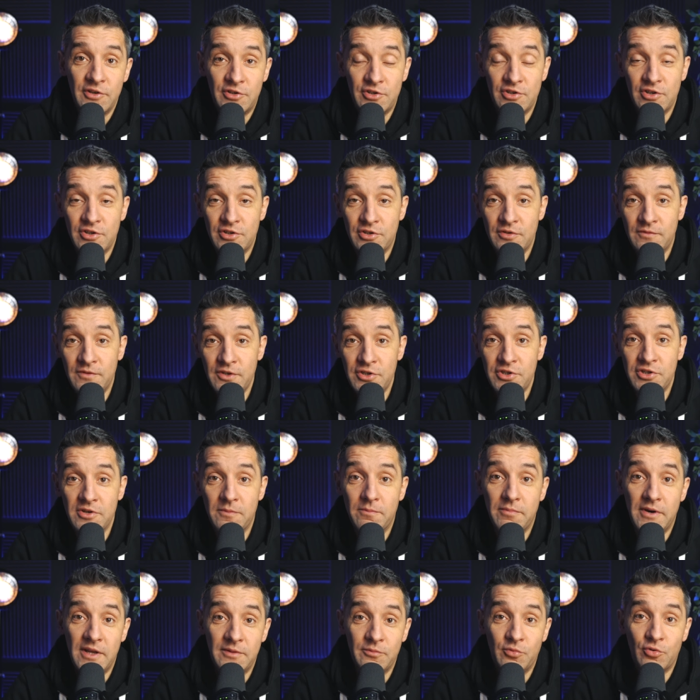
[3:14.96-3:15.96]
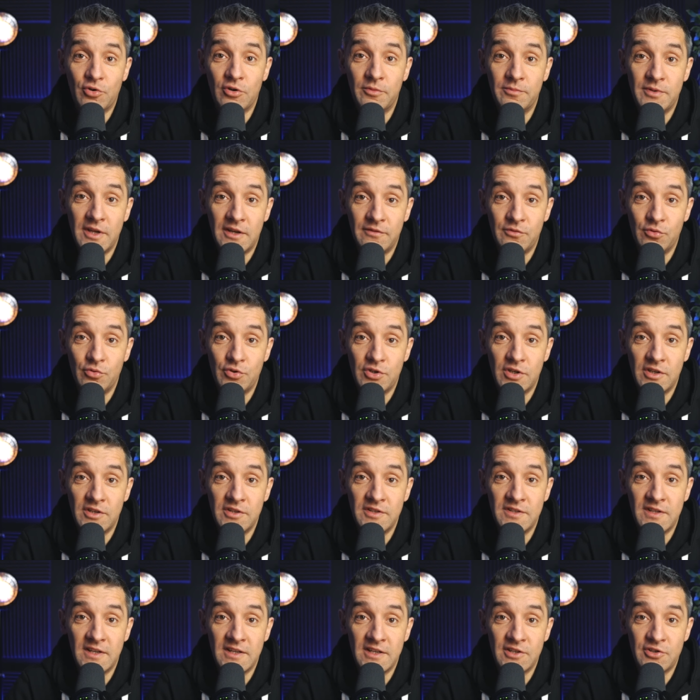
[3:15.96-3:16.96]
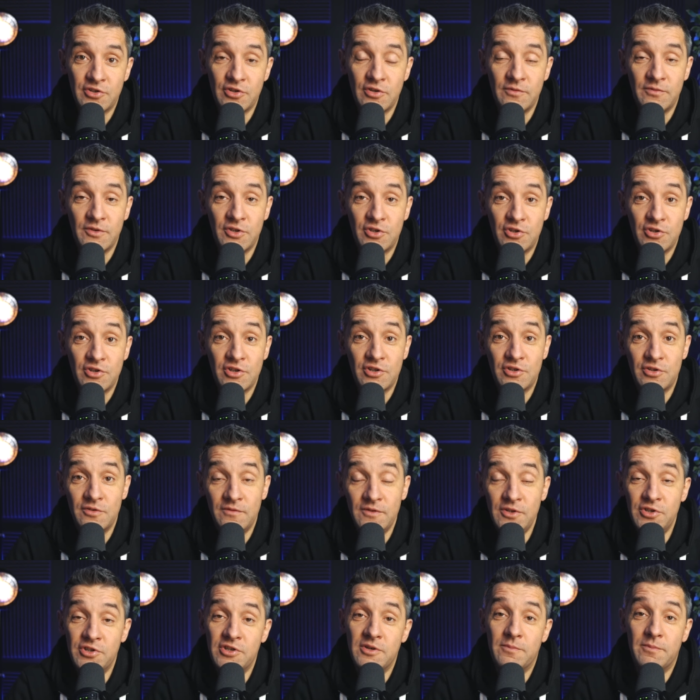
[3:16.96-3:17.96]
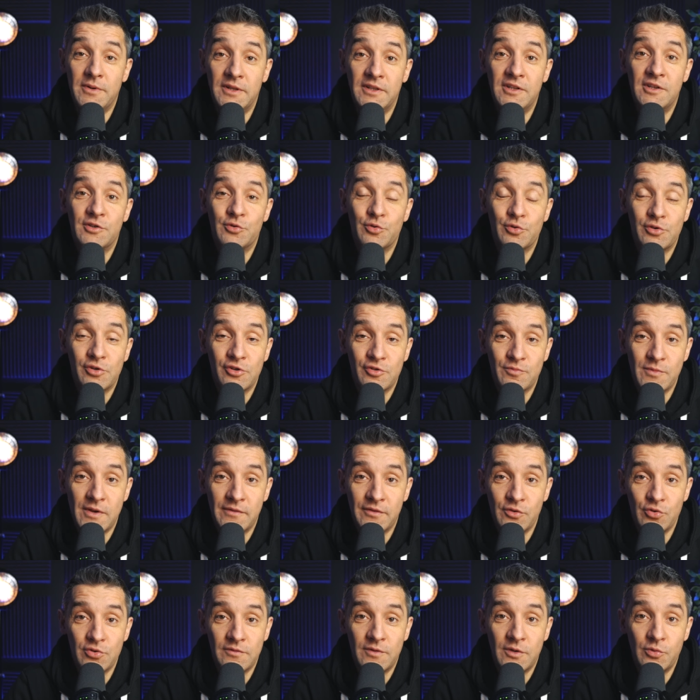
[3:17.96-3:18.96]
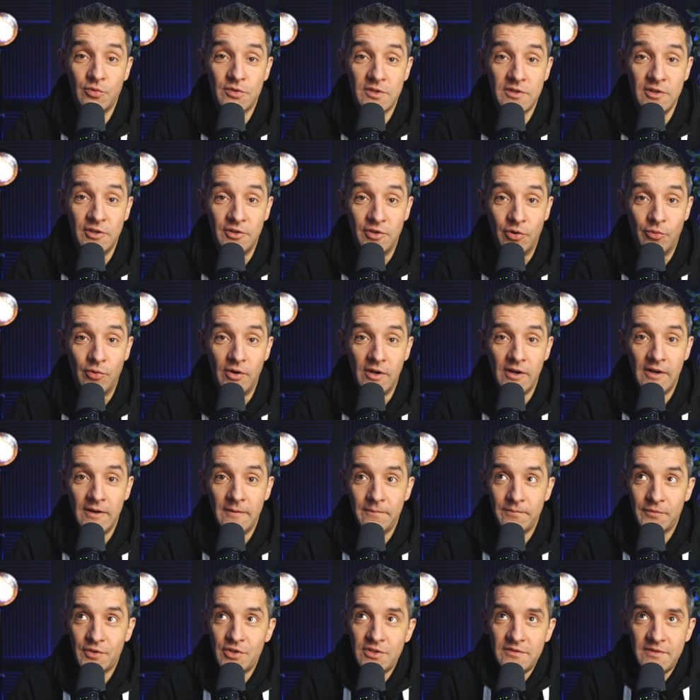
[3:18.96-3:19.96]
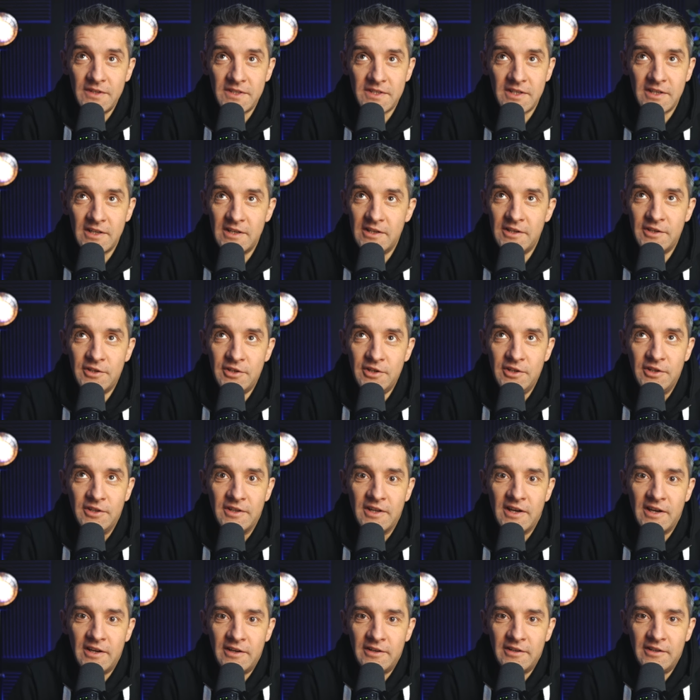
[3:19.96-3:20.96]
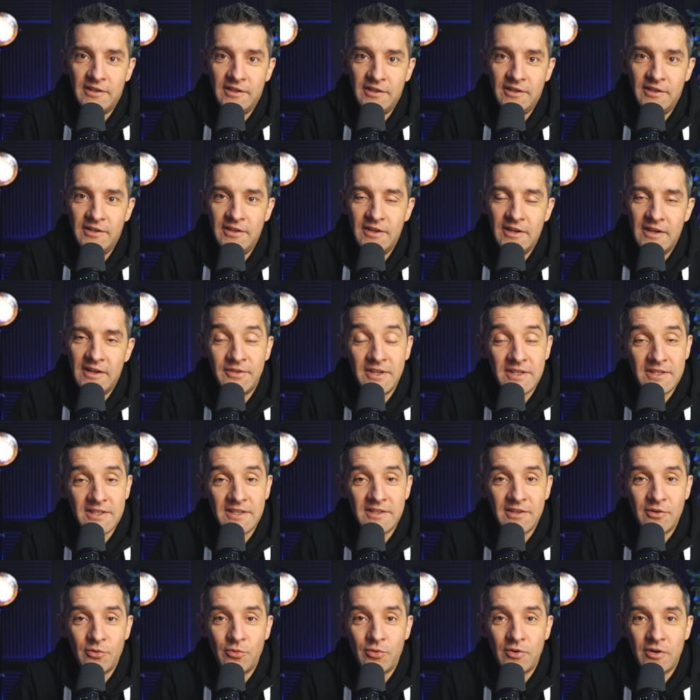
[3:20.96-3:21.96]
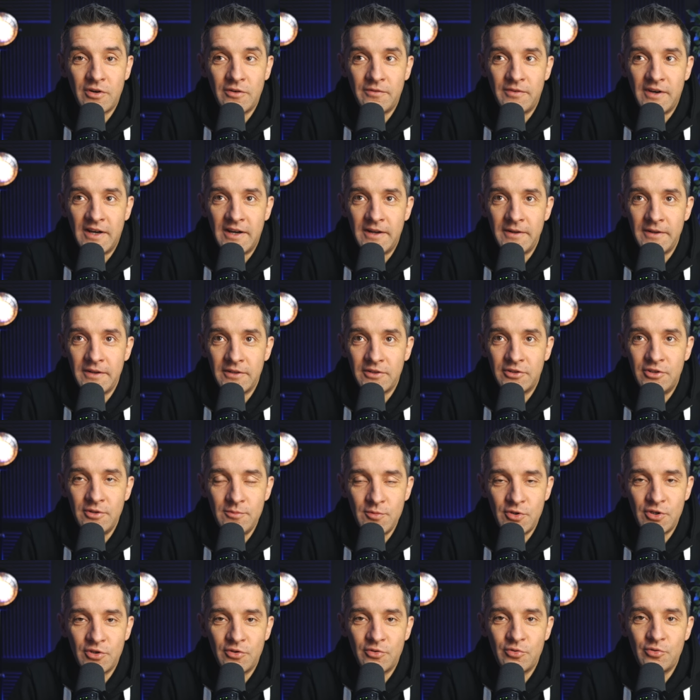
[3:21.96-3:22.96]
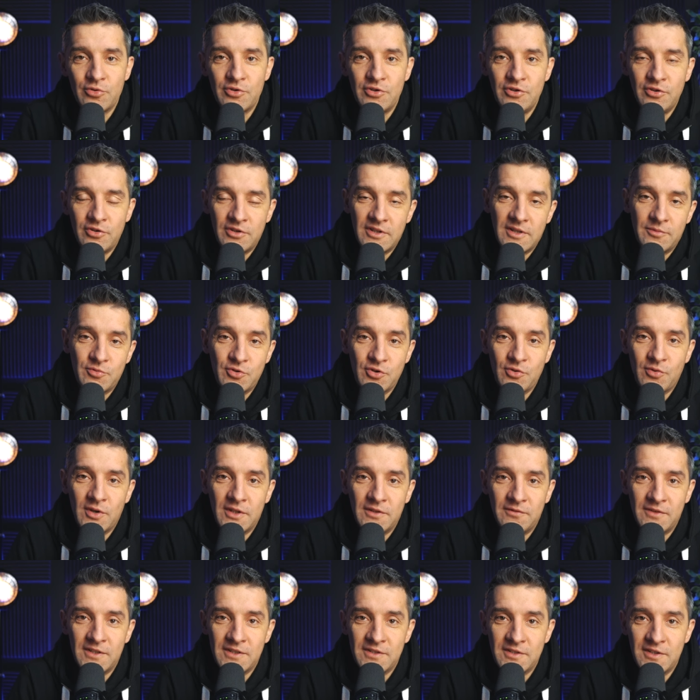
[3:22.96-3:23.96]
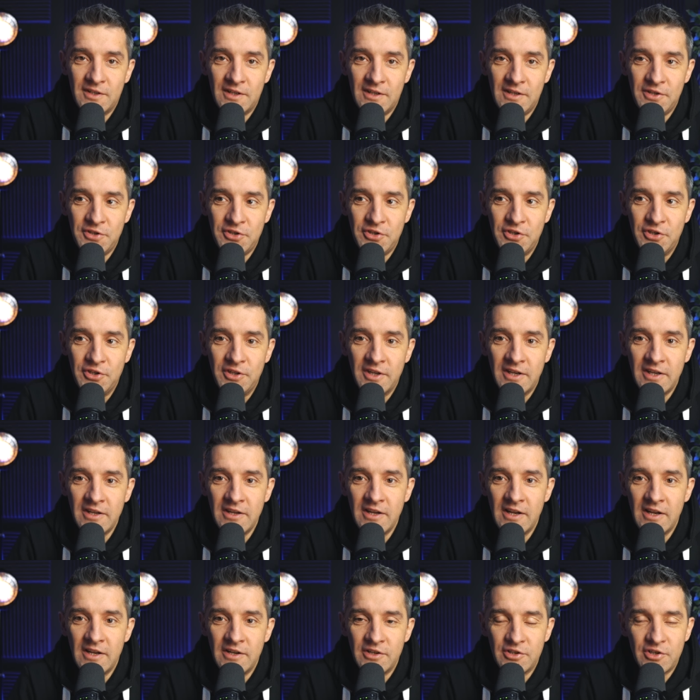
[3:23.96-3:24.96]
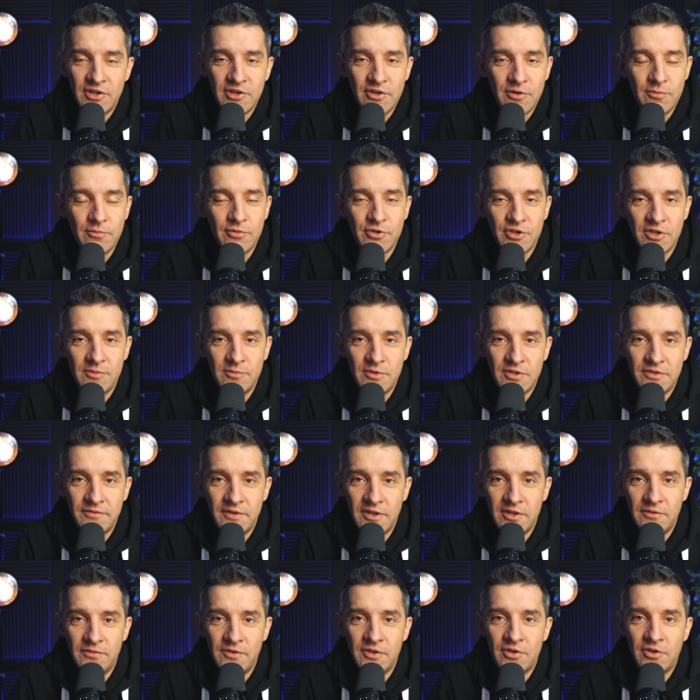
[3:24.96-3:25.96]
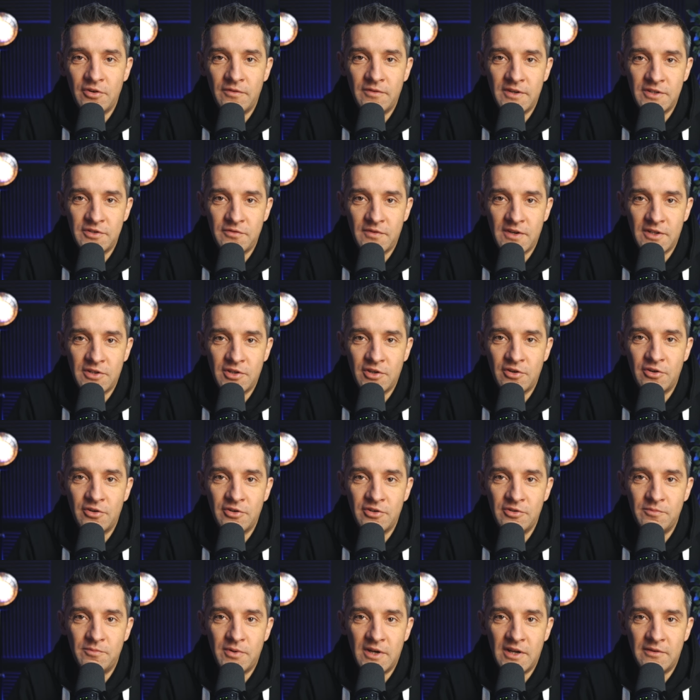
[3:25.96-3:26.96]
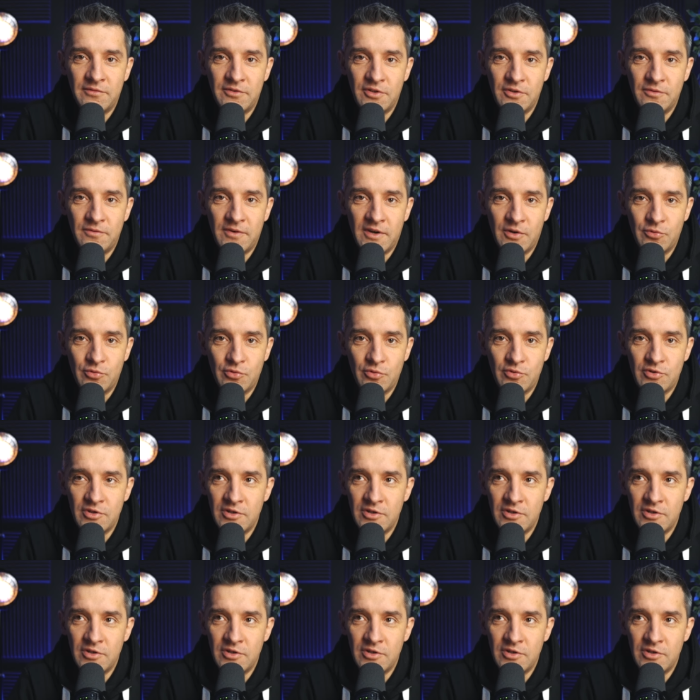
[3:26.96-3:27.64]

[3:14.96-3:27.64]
Czy rzeczywiście Pan Bóg objawił się Izajaszowi? Czy rzeczywiście Pan Jezus rozmawiał z Faustyną? To jest wiedza religijna i wiedza naukowa tym się różni od na przykład wiedzy religijnej, że ją możemy zweryfikować w kategorii prawdy i fałszu.